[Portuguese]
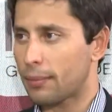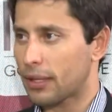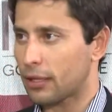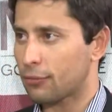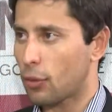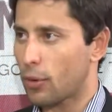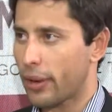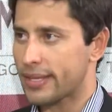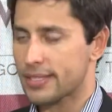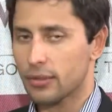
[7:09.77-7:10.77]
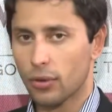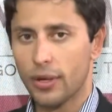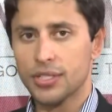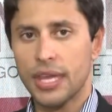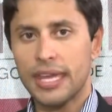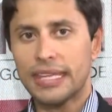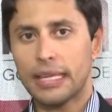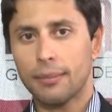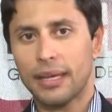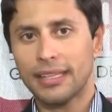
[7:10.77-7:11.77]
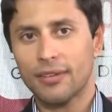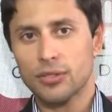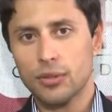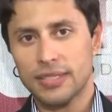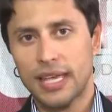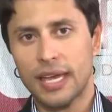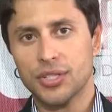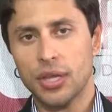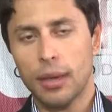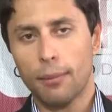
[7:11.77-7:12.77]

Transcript: a plataforma iOS e Android, e também através do nosso site